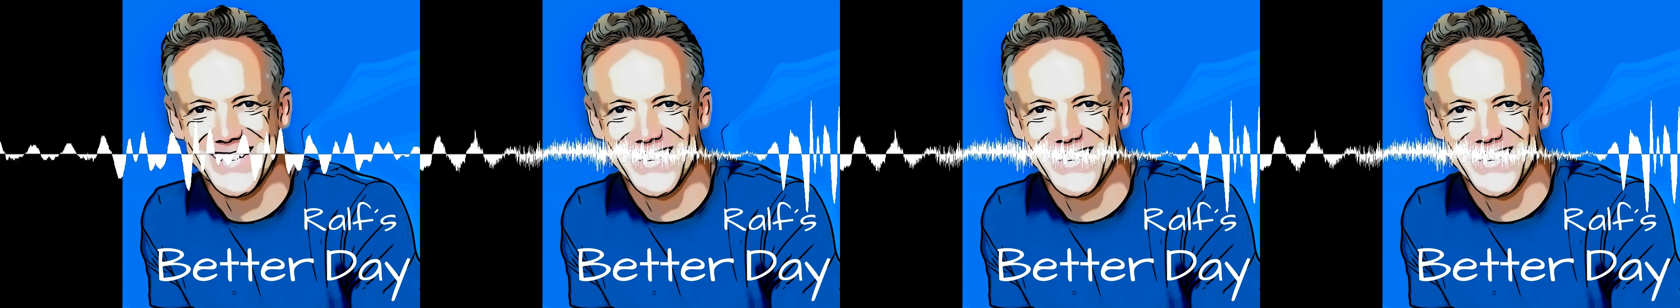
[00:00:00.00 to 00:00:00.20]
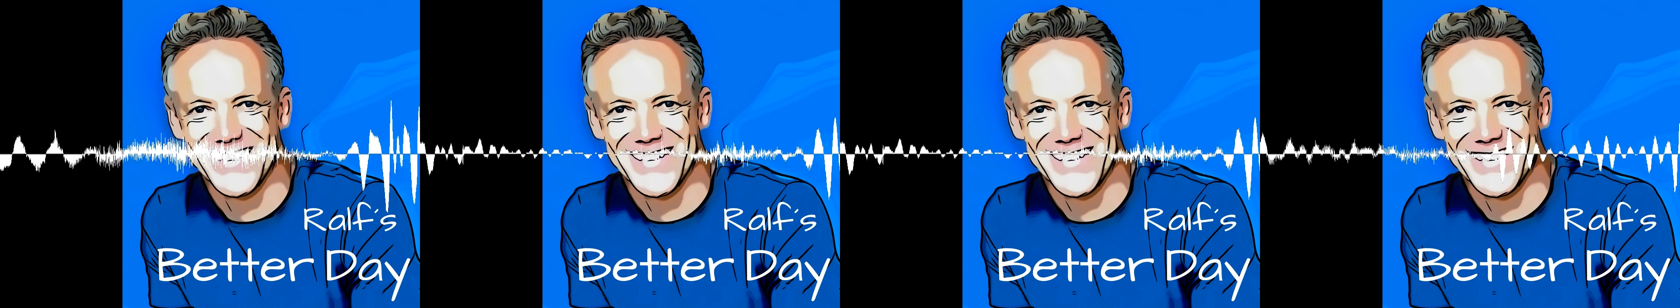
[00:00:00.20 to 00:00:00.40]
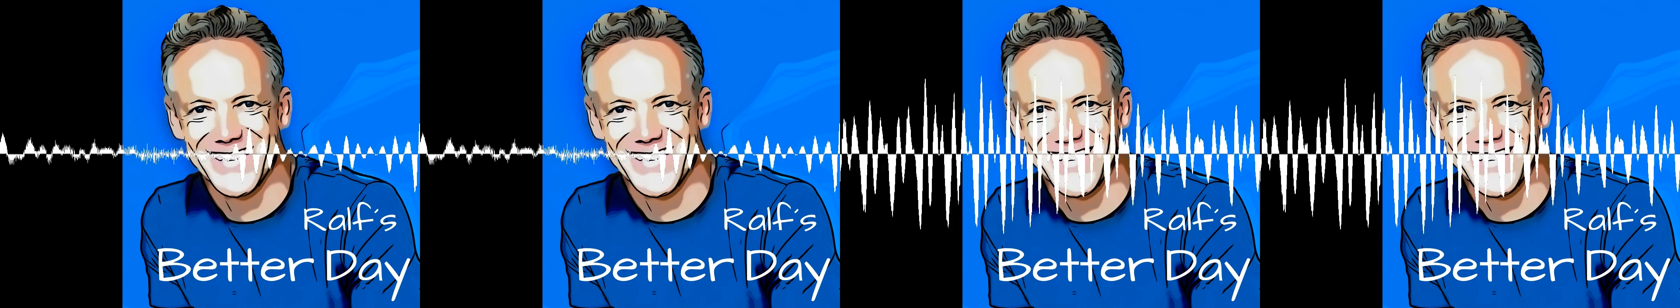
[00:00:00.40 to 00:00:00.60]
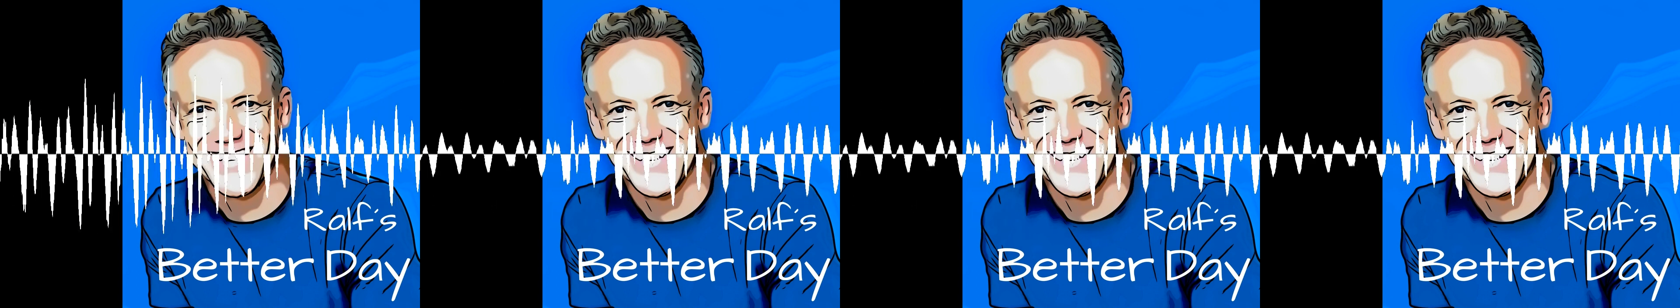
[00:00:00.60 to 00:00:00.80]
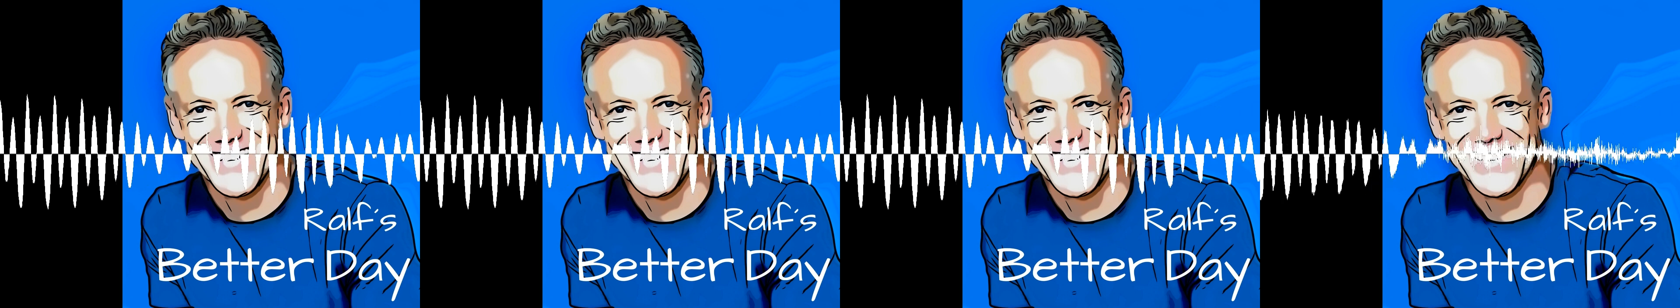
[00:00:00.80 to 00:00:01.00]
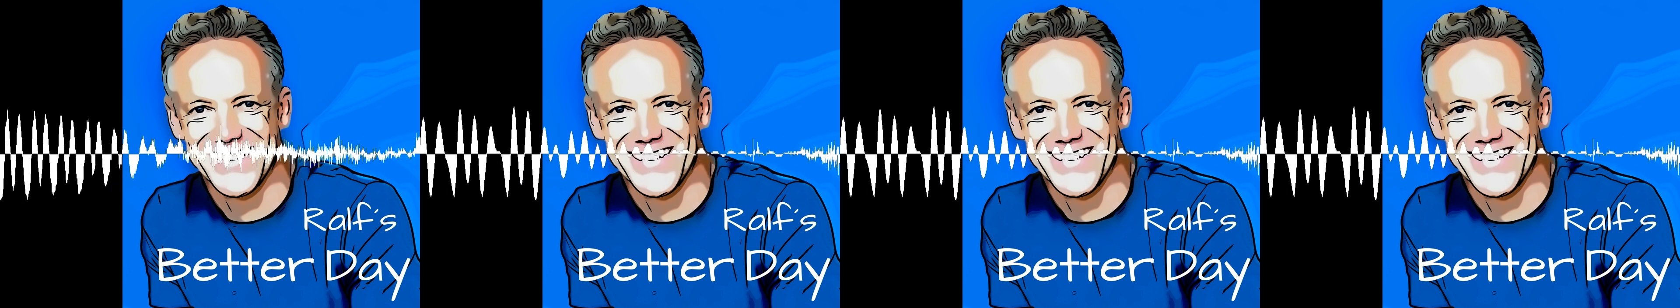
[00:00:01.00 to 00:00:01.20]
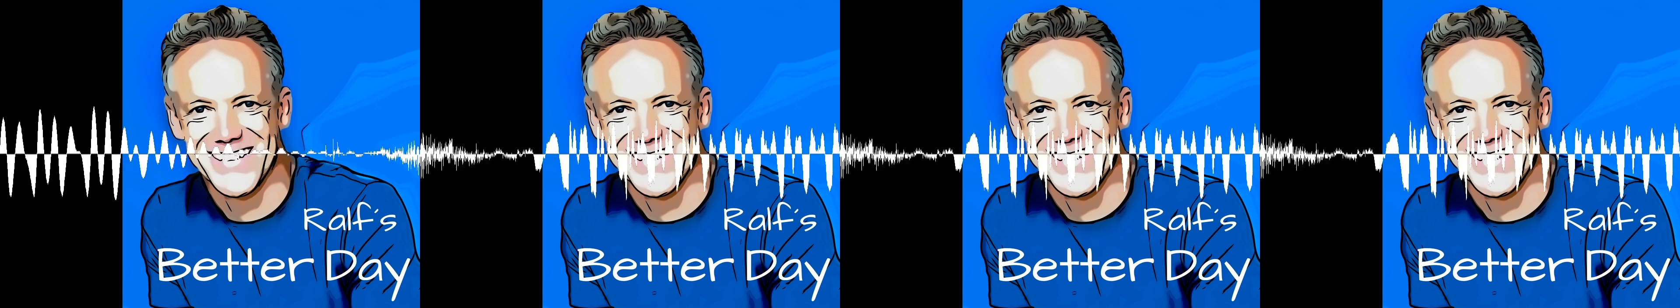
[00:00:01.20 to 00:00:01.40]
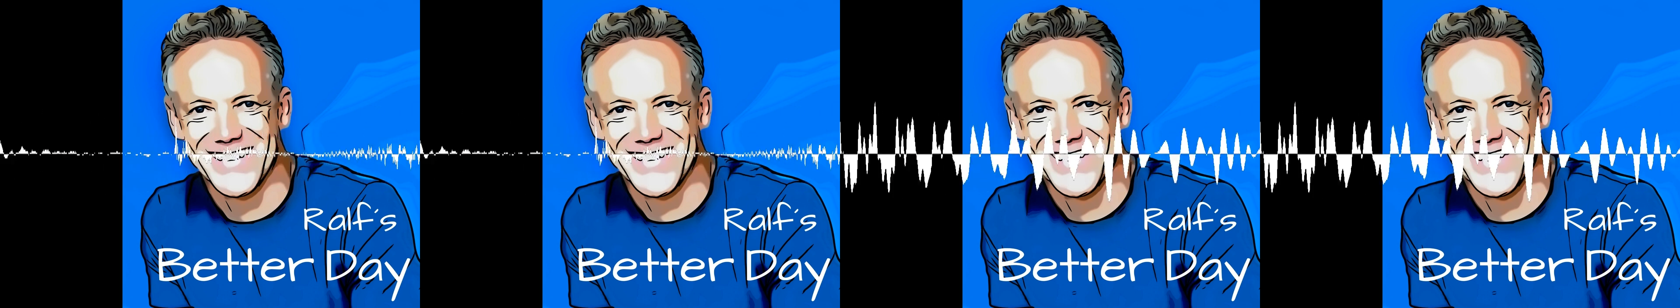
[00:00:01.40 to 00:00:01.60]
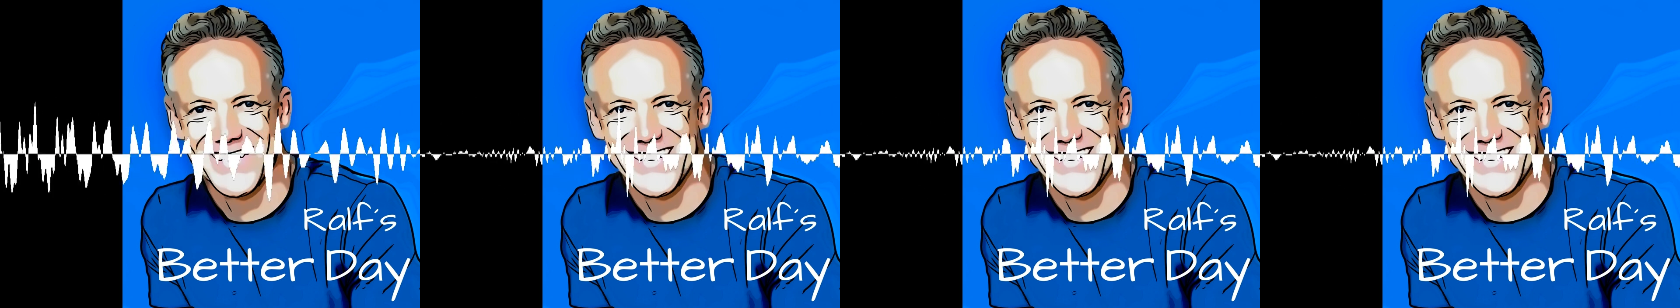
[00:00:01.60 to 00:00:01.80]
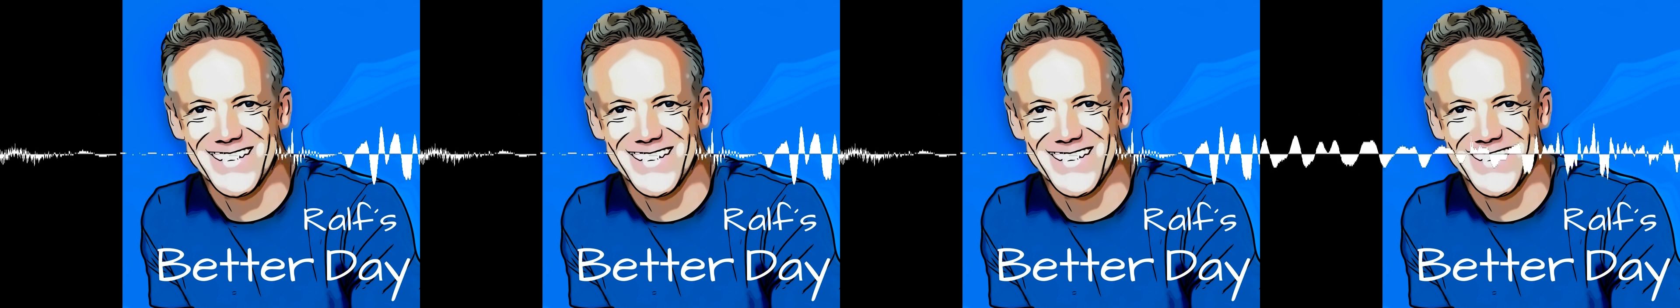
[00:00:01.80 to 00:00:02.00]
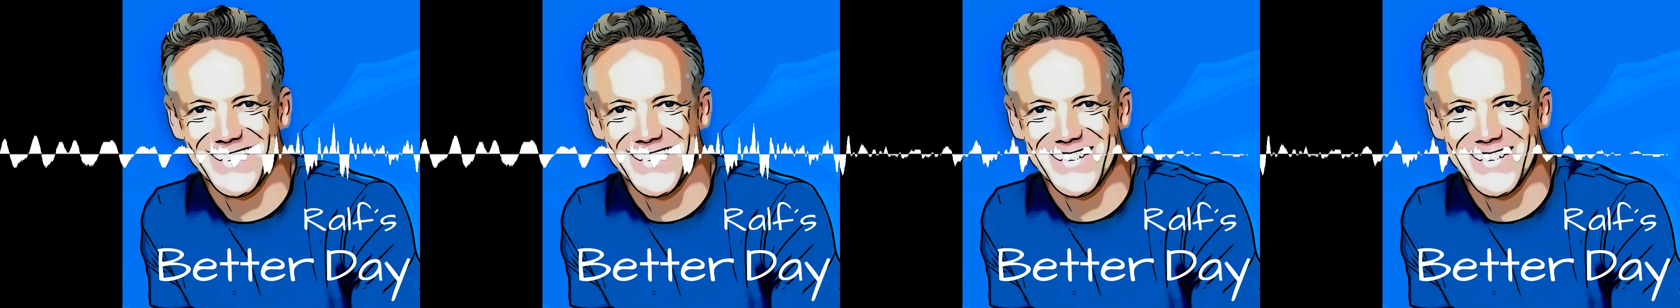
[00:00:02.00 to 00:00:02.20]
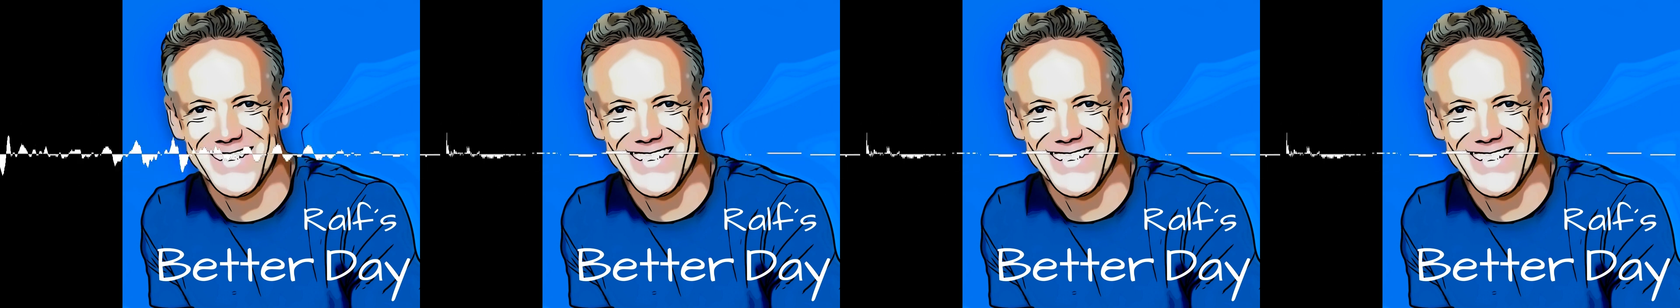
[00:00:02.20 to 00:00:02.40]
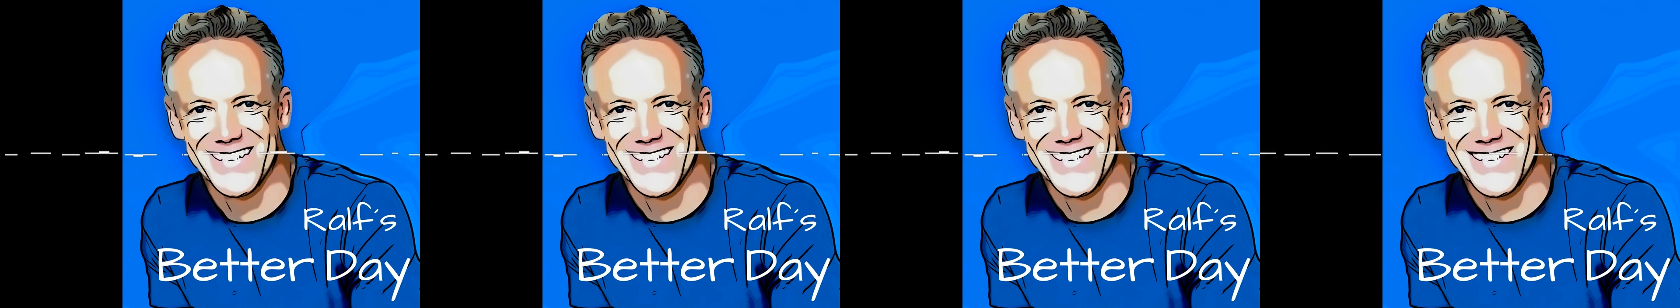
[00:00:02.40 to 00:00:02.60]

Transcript: Das hat sich eher über einen gewissen Zeitraum aufgebaut.